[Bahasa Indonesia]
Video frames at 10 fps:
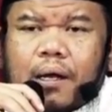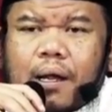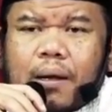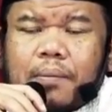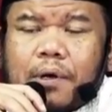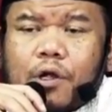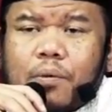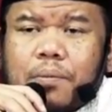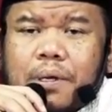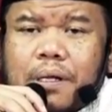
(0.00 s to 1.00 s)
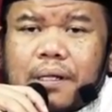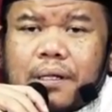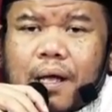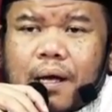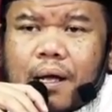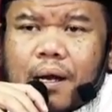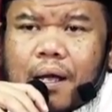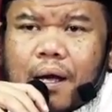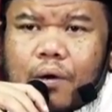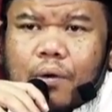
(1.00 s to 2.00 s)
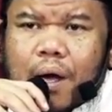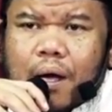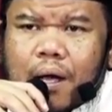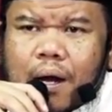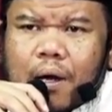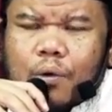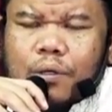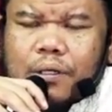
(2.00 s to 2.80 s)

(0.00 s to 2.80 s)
Dan beliau memerintahkan aku agar aku